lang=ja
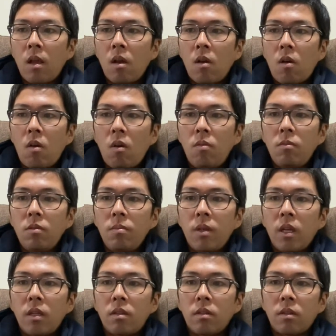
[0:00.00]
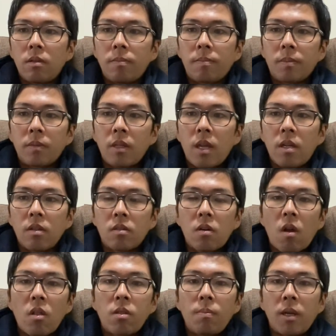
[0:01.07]
ホームメイ
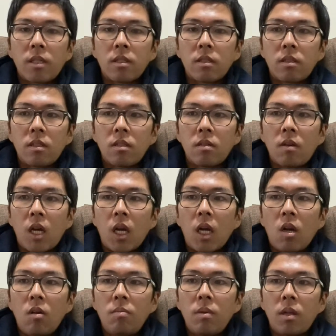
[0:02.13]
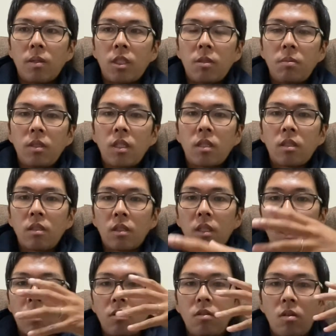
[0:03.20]
ドクロスマスクっていうのは、ほんま自分で作っ
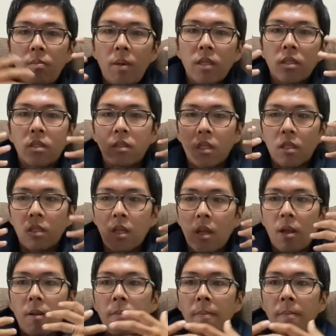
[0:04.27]
た布マスクですね。